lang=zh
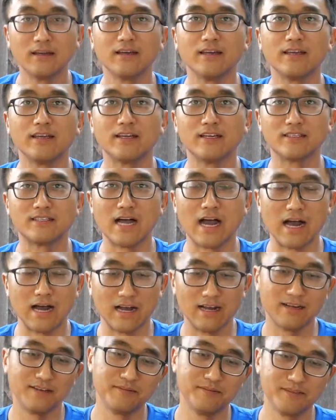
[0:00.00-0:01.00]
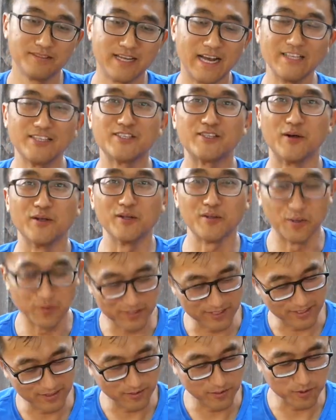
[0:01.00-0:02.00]
一个擦擦镜头的东
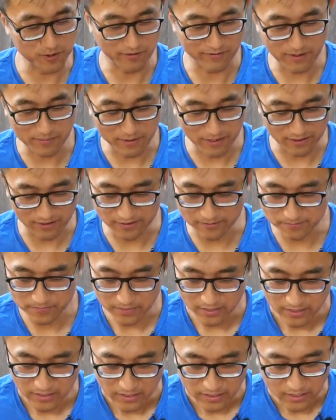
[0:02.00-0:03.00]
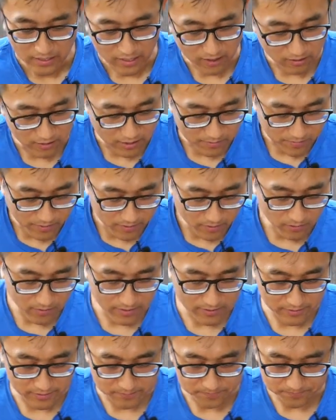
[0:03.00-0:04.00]
西，无所谓吧，可能。然后里边的
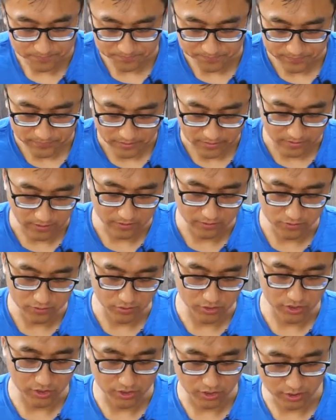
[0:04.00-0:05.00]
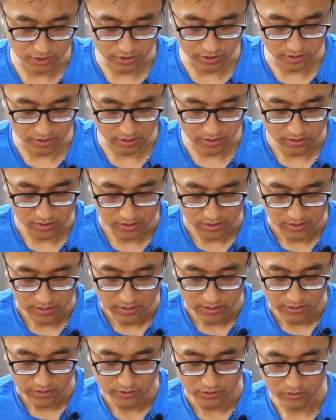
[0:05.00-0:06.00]
话呢，啊，就是
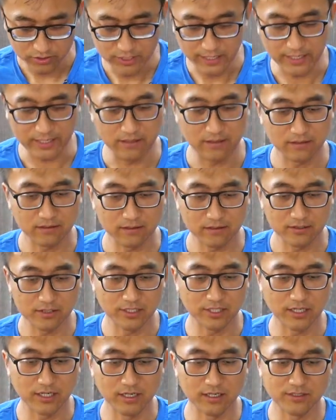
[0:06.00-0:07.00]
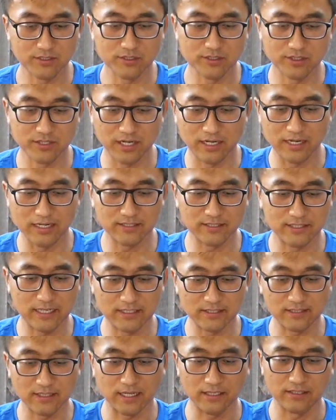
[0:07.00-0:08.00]
就是这个。这是个，就就这个 laser
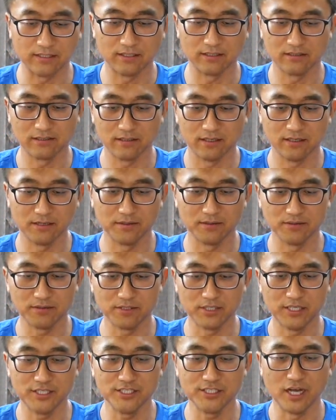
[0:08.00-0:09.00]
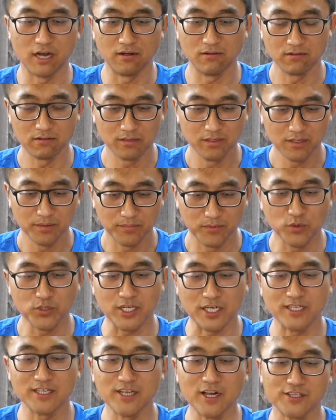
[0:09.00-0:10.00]
designator 啊，很小，比我
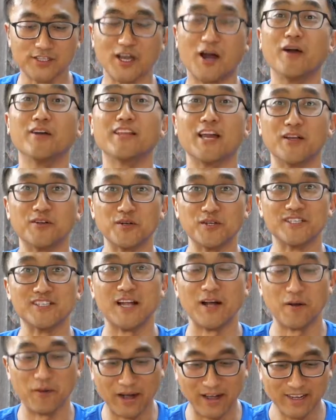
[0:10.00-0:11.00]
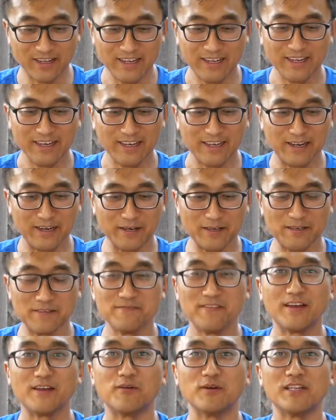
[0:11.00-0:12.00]
想象要小一点。说实在话，啊，因
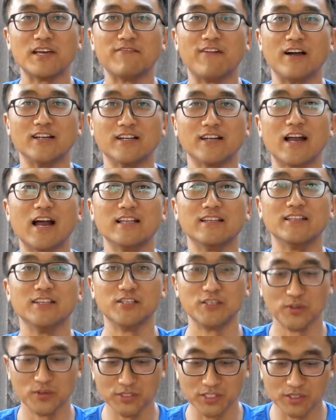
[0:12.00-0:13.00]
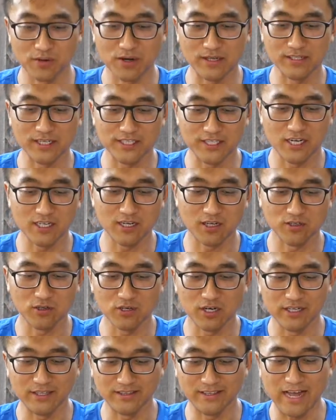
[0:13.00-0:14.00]
为我在网上看的那些东西的话，在枪上都
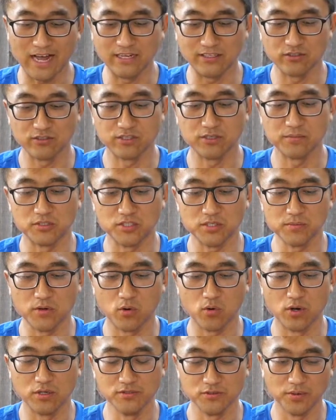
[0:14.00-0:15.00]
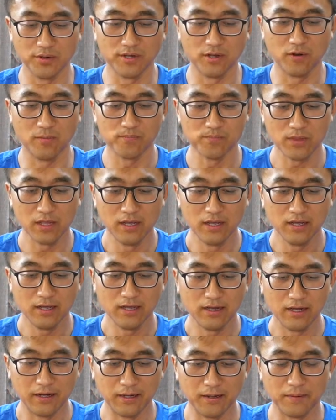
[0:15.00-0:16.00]
是很大，就是这么宽左右，
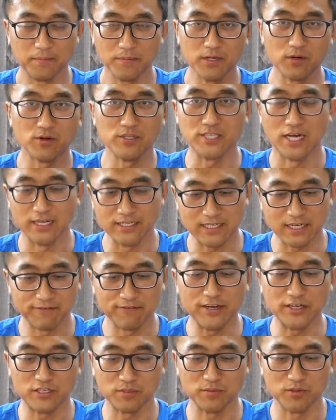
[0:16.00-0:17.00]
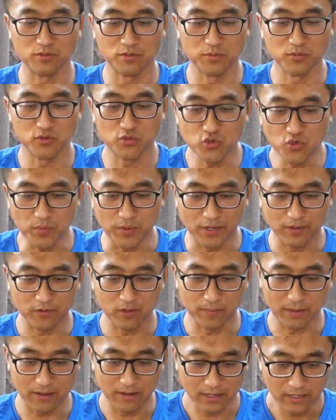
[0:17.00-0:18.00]
啊，一会儿讲一下为什么有什么区别，
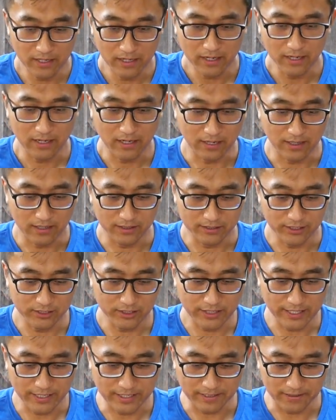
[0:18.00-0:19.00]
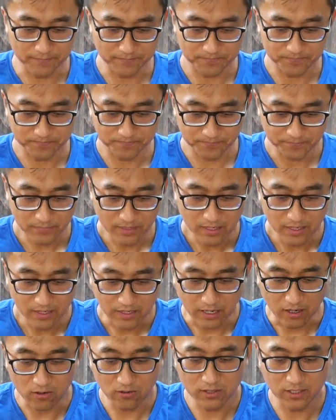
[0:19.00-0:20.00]
对吧？啊，这是这个，
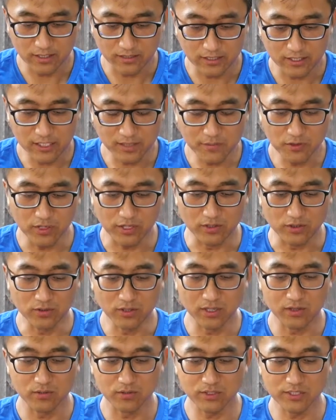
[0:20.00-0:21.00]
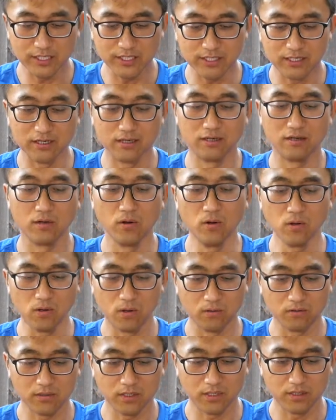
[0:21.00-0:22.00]
然后呢，它上面有很多很多这个
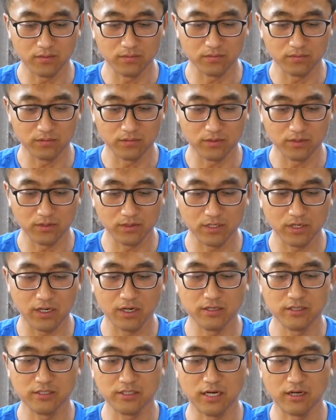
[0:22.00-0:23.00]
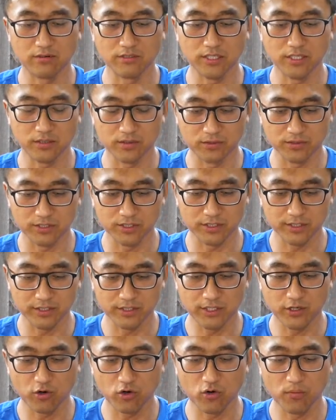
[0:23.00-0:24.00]
logo，嗯，要还而且还有这些东西。
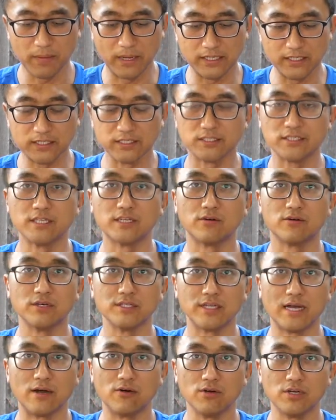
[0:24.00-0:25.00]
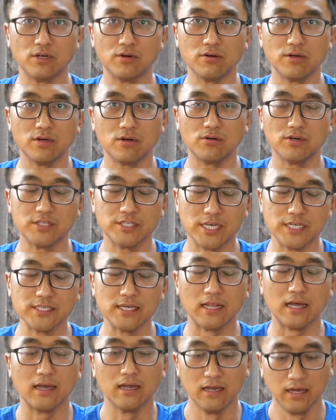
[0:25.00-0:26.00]
一会儿我把这个 sticker 会拿会会会卸
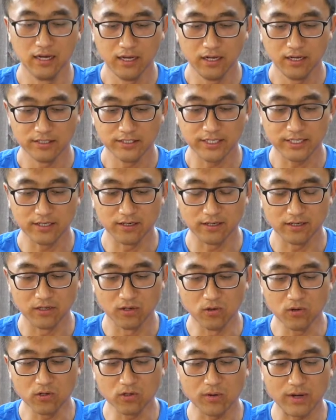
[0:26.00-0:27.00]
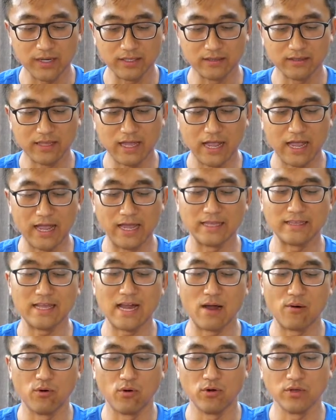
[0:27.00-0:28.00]
下来，这个 logo 的话太
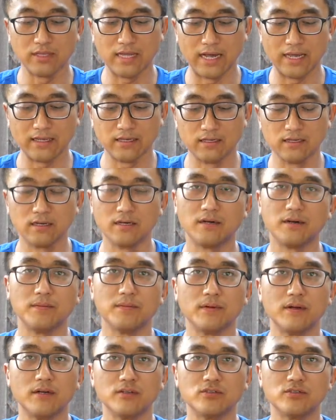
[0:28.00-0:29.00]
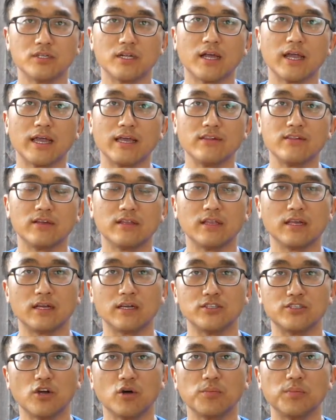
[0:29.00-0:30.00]
大，我会拿一个就是黑的那
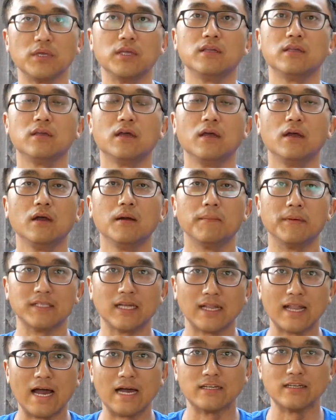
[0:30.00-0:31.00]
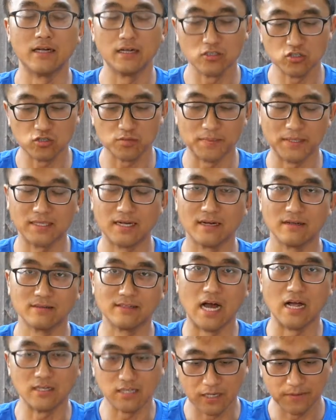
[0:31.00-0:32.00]
个胶皮把它拉上，就是把它
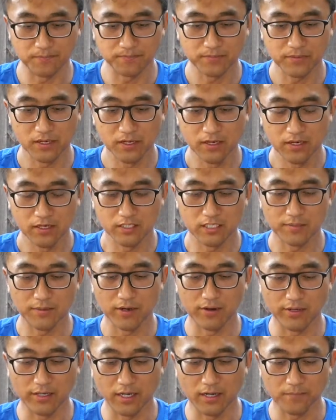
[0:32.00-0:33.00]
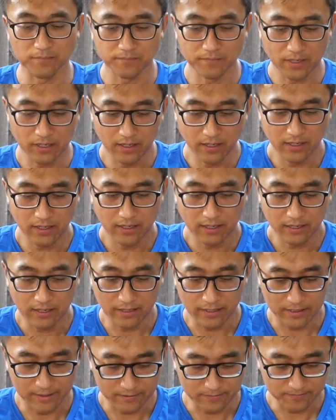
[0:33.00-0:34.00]
挡上。这边也一样，
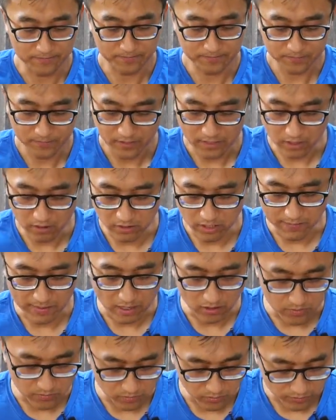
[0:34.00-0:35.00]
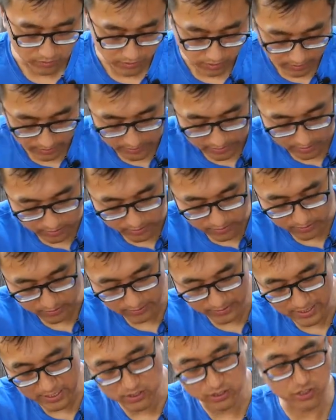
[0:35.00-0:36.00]
啊，然后里面还有什么东西？
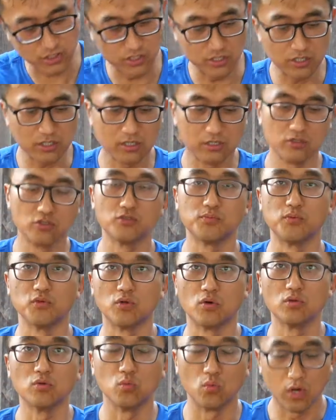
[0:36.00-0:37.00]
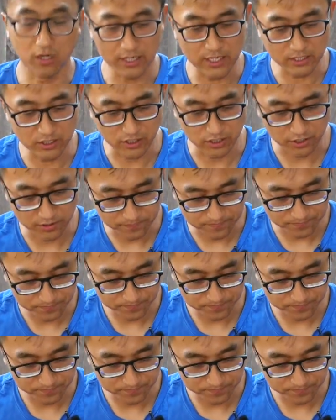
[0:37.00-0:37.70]
电池就是普通的五号电池，